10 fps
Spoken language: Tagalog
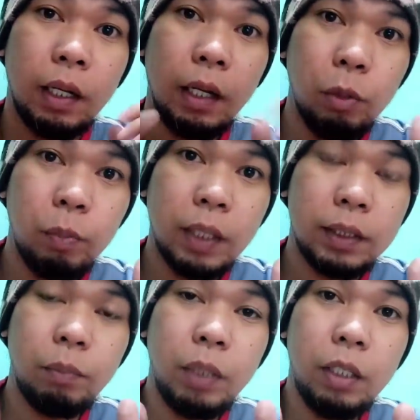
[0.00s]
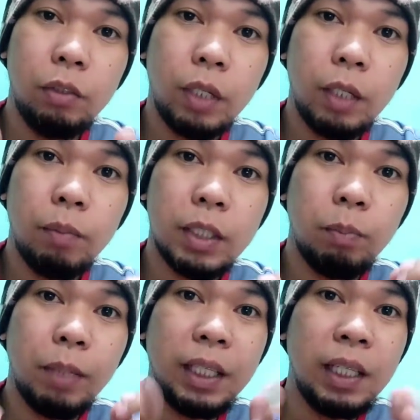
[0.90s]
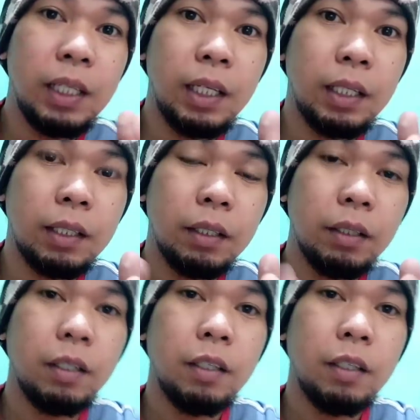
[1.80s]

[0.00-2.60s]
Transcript: Ngayon baka sabihin nyo rin, mas matining